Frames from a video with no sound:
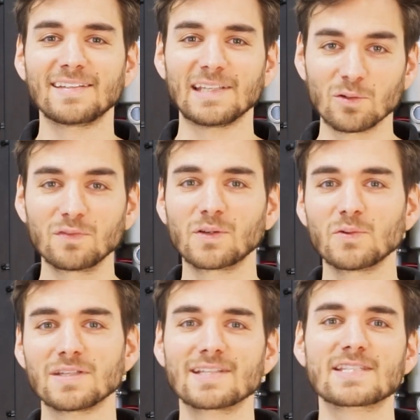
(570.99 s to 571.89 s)
Die
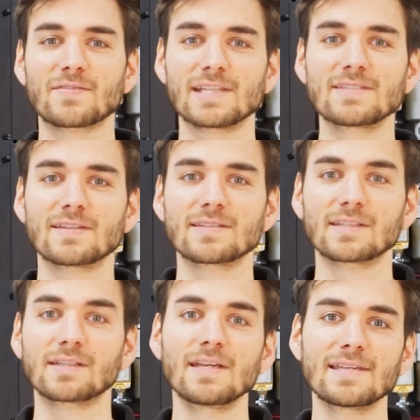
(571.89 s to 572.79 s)
luftgekühlten
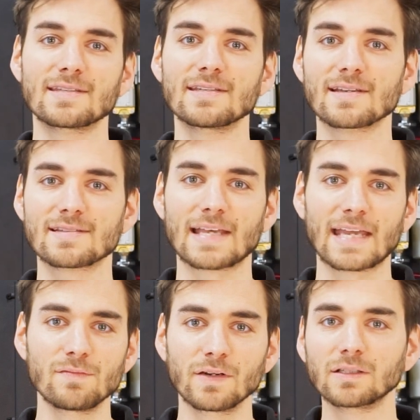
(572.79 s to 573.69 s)
X22 sind das
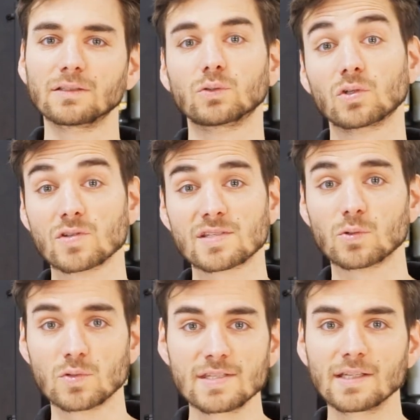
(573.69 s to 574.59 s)
einfachere und
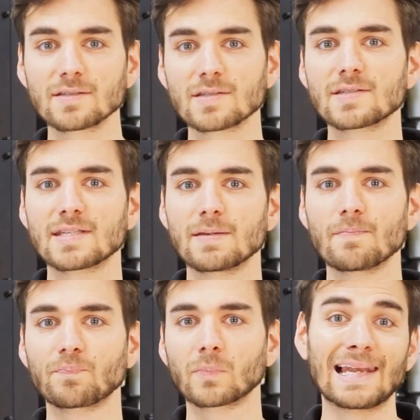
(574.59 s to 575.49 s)
kostengünstigere
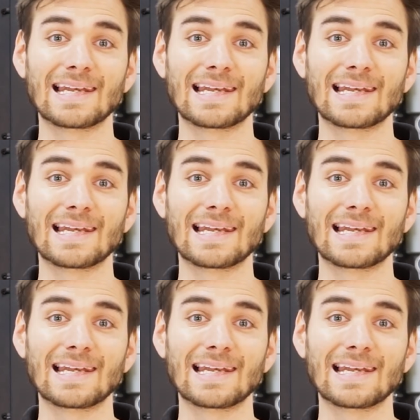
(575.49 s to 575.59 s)
System,